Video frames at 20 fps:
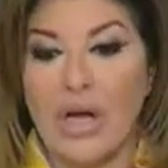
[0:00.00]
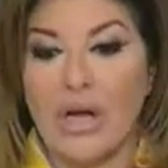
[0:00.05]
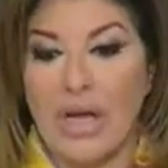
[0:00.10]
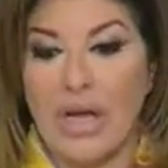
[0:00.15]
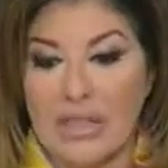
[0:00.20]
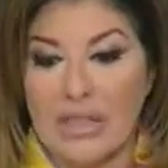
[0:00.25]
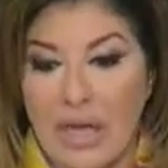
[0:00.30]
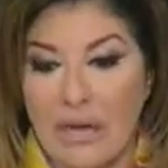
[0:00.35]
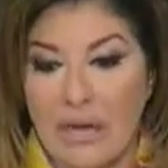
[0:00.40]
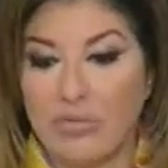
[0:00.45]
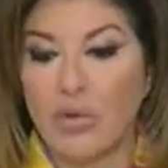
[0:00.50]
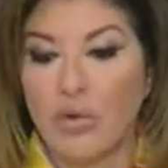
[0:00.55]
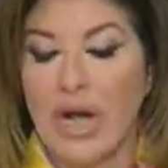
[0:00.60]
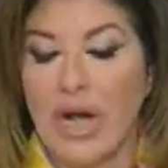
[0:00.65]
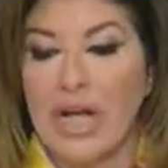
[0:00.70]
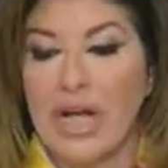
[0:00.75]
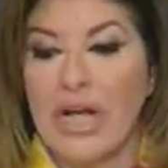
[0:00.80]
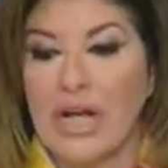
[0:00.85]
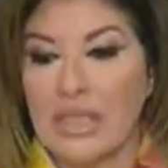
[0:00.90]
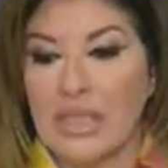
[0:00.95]
خطفوها
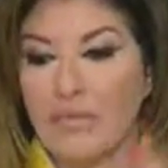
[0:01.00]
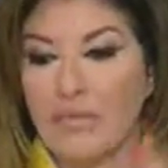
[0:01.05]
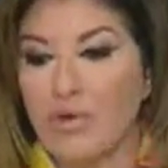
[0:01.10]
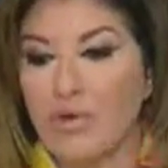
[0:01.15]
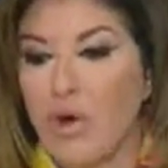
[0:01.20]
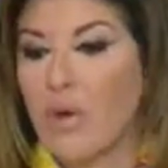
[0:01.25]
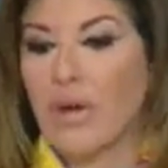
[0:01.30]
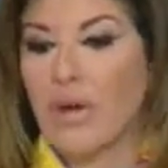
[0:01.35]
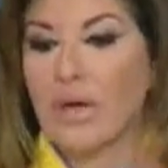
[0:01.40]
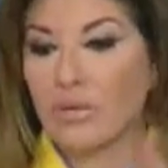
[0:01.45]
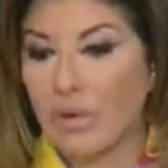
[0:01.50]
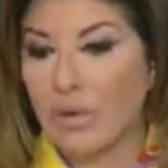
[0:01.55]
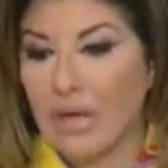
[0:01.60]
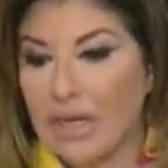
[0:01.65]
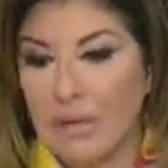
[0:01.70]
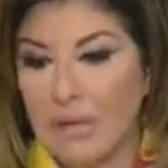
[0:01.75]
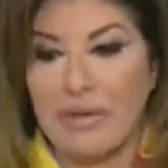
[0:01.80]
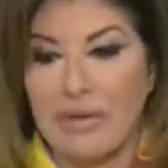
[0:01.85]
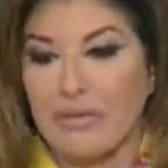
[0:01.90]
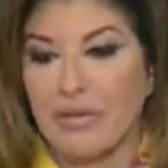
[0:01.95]
خطفوها وخدوا
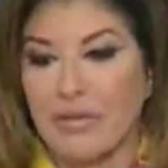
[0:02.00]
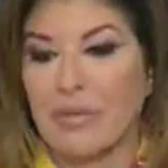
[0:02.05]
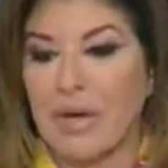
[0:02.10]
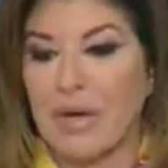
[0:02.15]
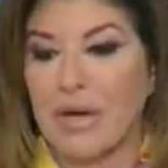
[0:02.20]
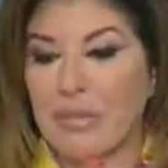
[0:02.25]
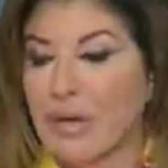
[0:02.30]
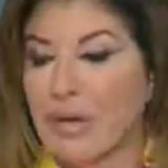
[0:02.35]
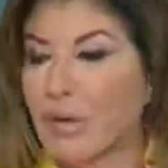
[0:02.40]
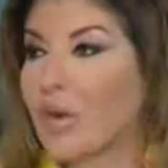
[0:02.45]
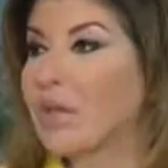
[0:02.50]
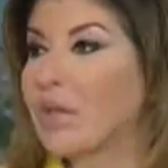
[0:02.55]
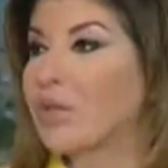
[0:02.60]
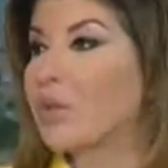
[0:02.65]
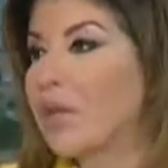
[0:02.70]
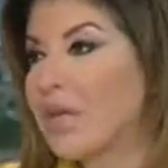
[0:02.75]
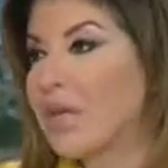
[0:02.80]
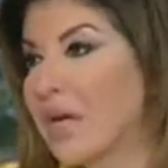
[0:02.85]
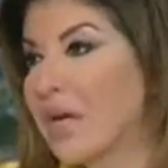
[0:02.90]
الاغلبيه في البرلمان ما اقول لحضرتك